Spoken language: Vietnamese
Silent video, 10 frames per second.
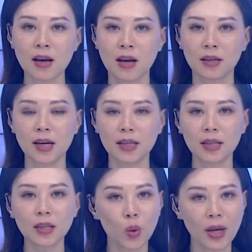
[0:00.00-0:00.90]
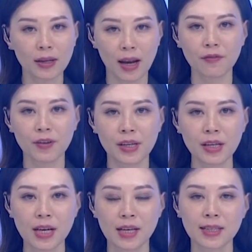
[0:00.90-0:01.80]
gây thất thoát lãng phí
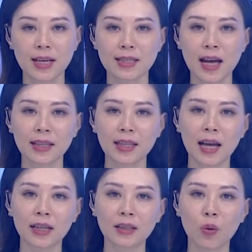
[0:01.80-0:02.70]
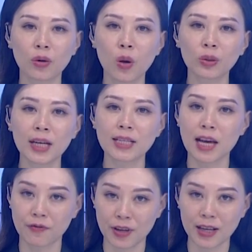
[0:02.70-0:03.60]
xảy ra tại Tổng Công ty Chè
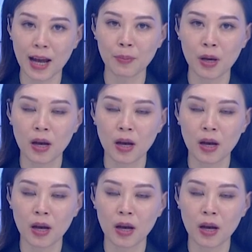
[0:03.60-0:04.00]
Việt Nam,